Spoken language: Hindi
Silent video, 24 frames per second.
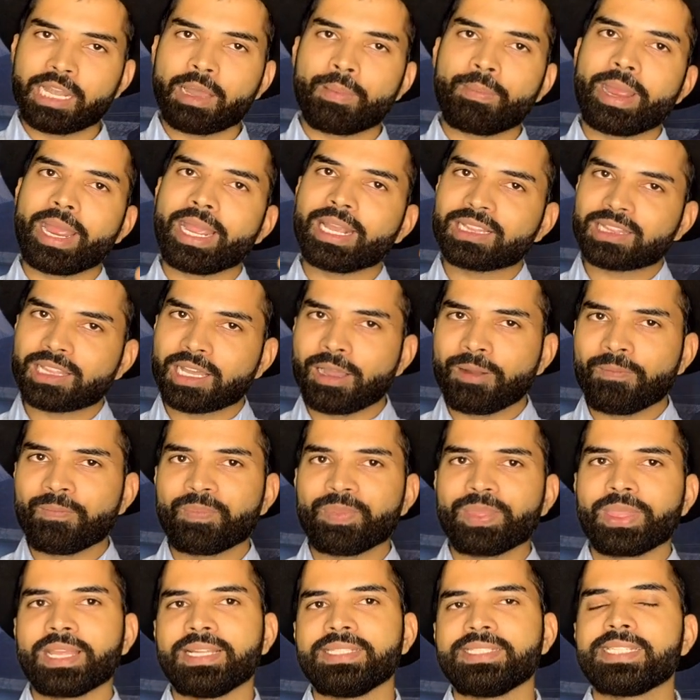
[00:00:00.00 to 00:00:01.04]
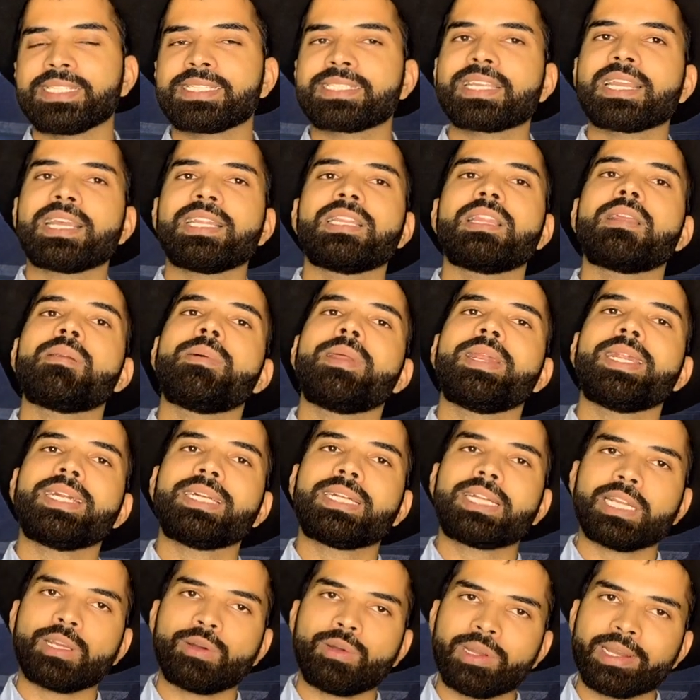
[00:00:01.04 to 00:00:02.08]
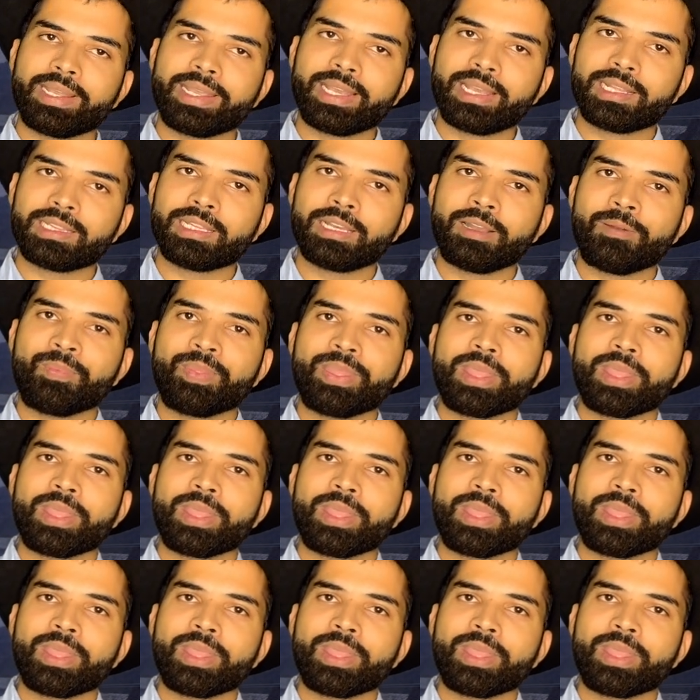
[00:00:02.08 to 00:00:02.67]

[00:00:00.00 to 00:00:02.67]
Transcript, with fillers: का बैग था जिसके अंदर मैंने ट्रेवल किया था